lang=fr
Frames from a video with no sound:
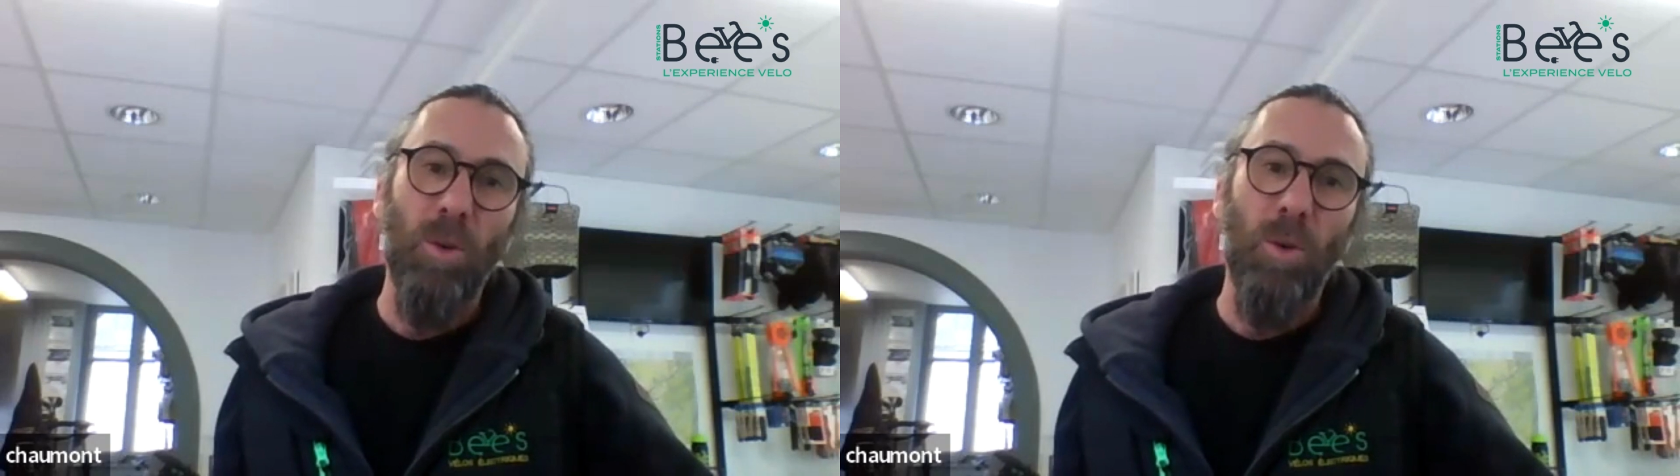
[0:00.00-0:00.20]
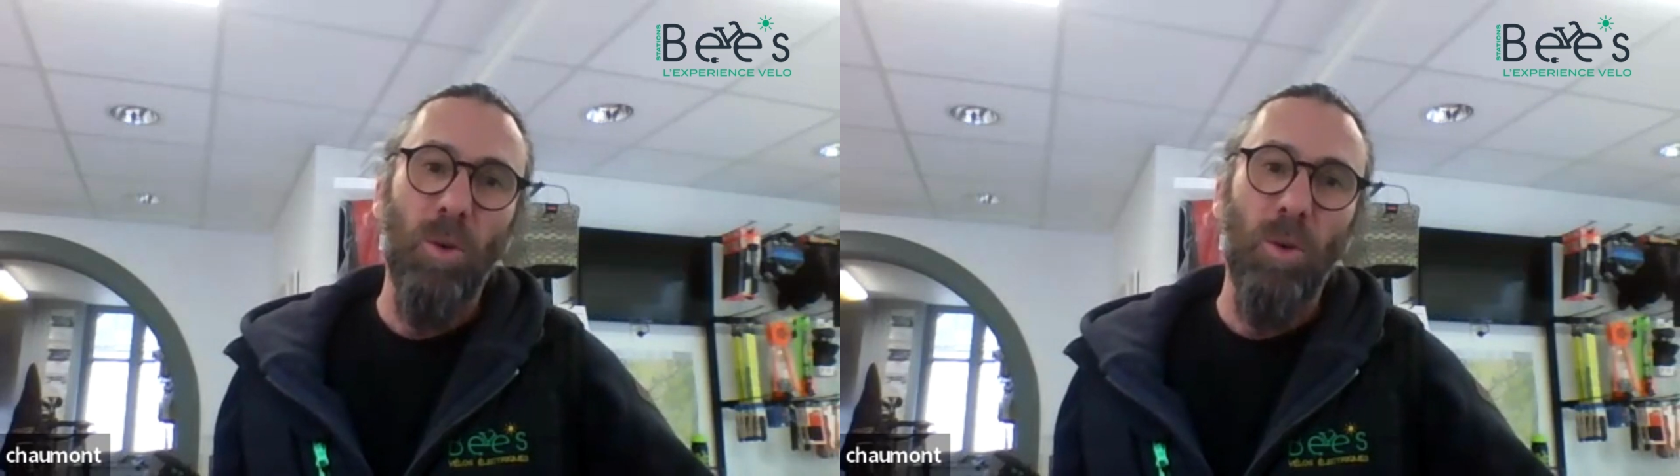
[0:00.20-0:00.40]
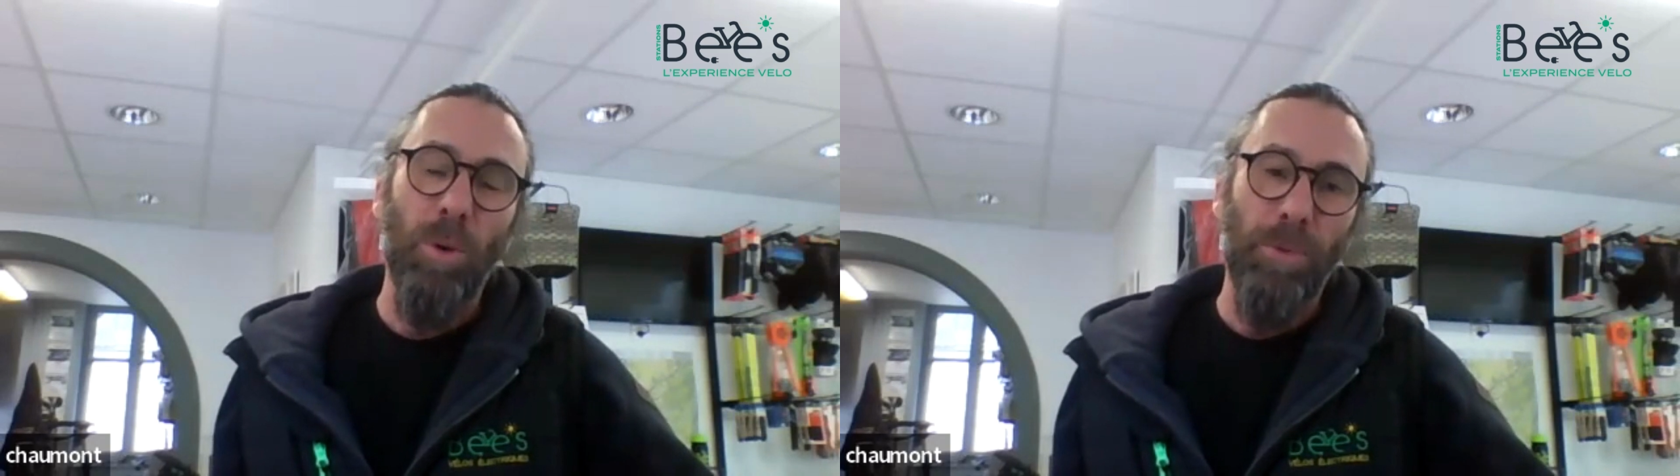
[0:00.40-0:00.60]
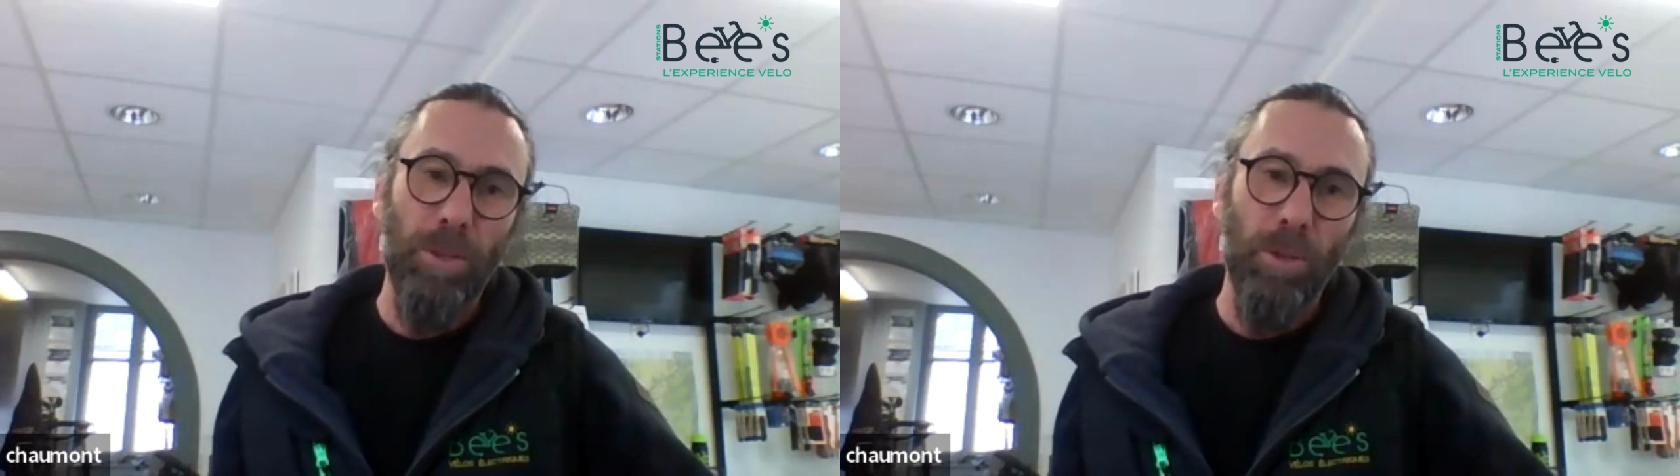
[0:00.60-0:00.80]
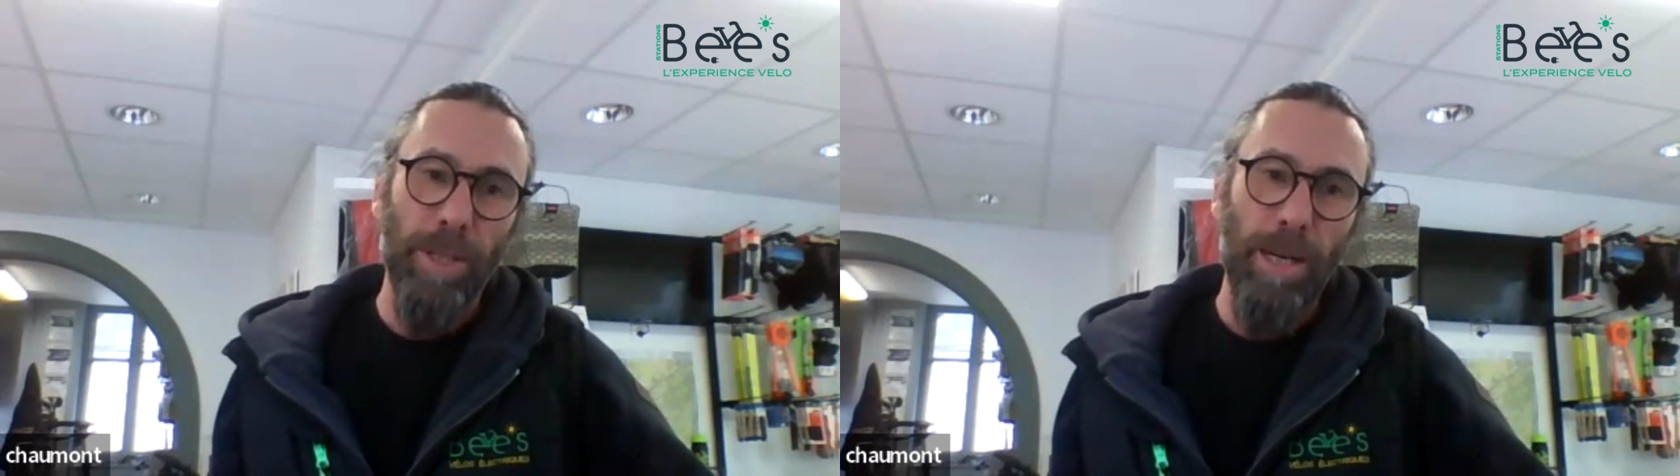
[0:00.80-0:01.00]
aux
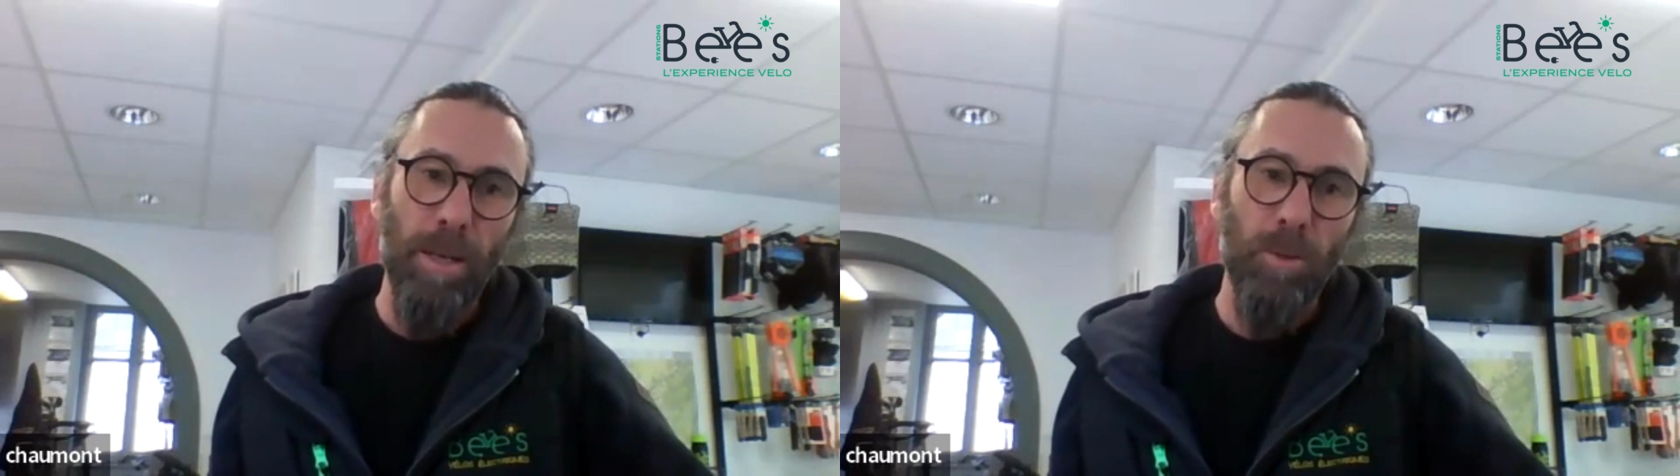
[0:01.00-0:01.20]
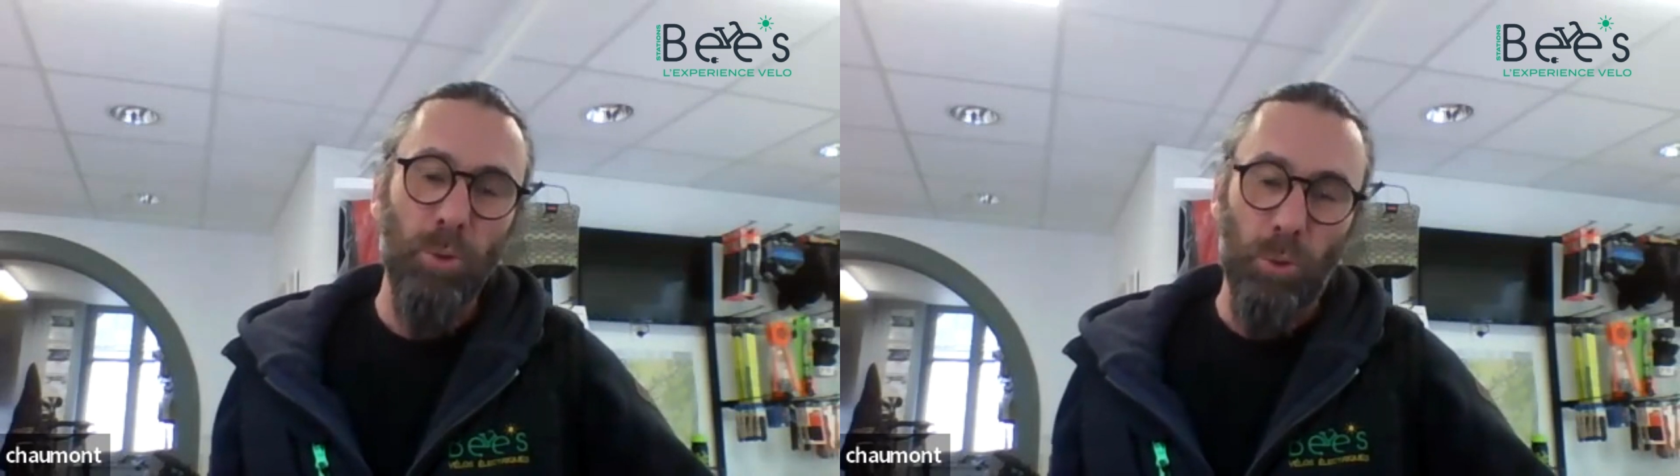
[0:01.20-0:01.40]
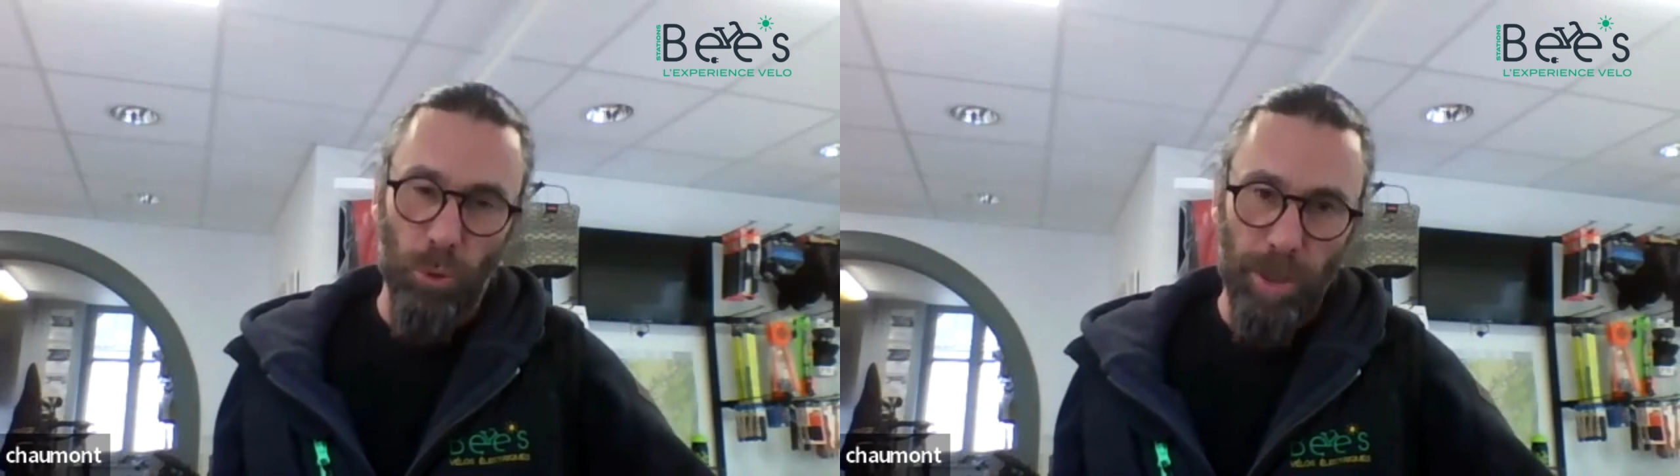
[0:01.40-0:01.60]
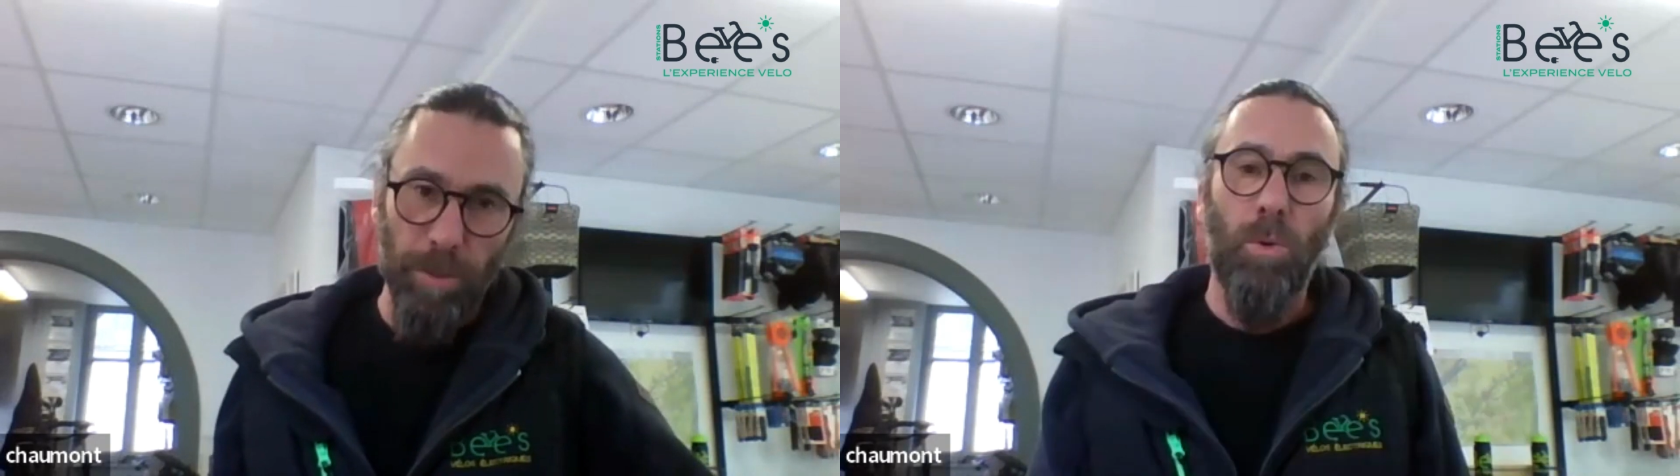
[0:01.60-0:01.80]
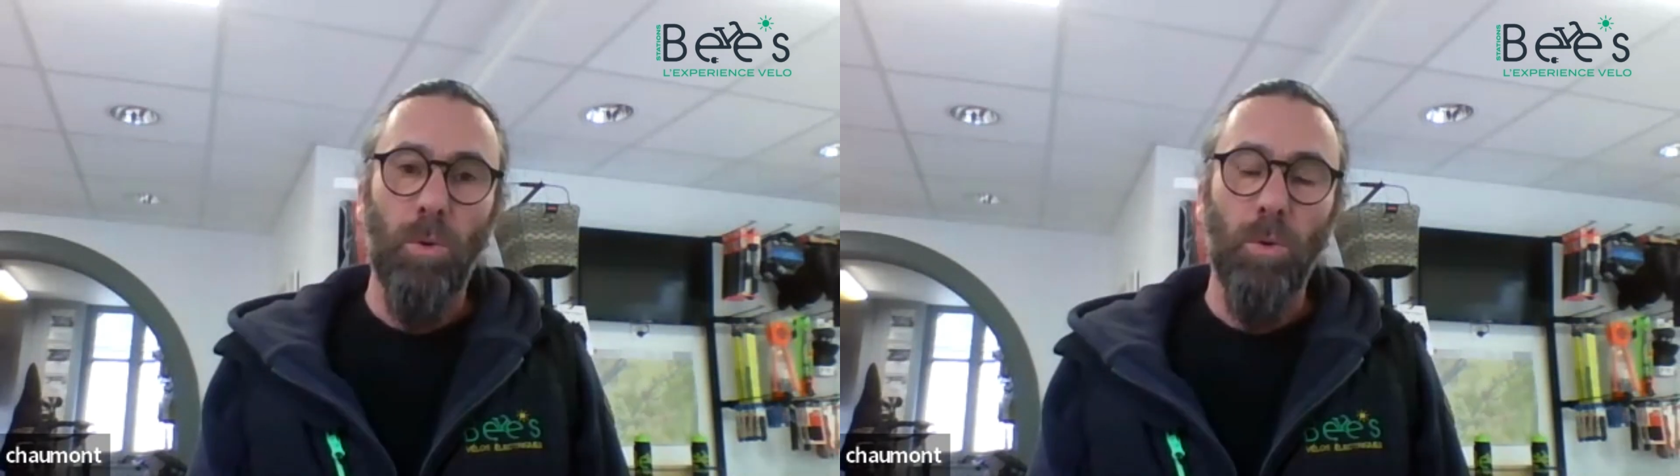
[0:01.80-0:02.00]
professionnels du tourisme.